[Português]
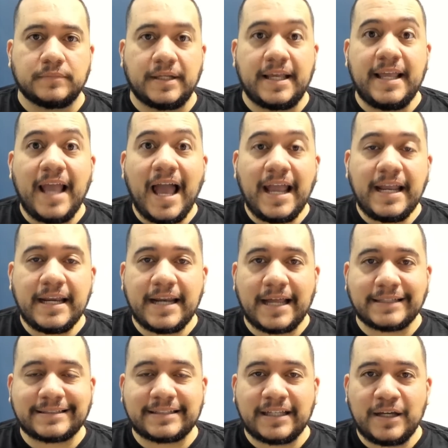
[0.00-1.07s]
E aí,
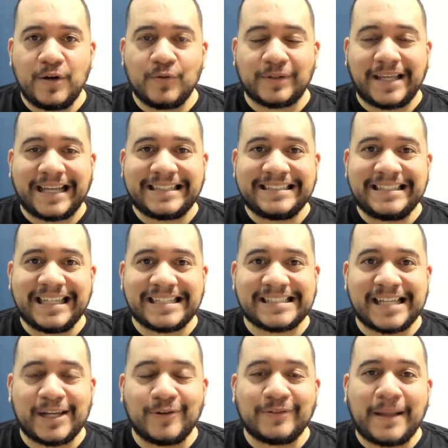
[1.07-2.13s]
nação, o que, que vocês
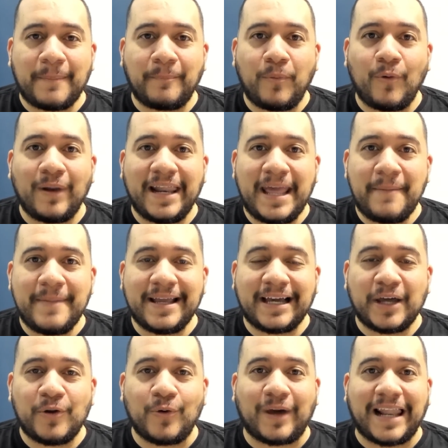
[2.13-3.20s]
acharam da
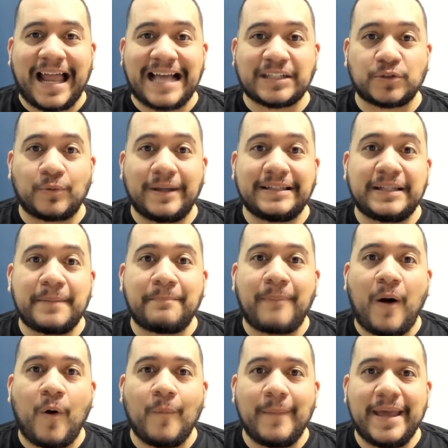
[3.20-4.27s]
polêmica no clássico entre
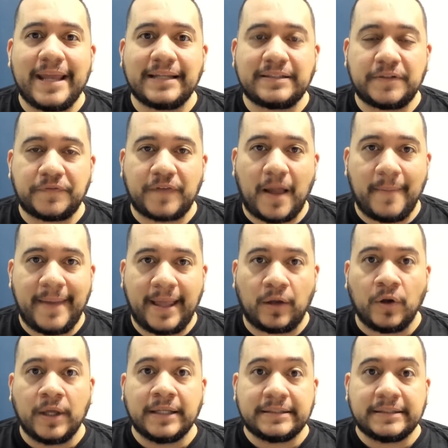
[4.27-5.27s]
Palmeiras e Flamengo?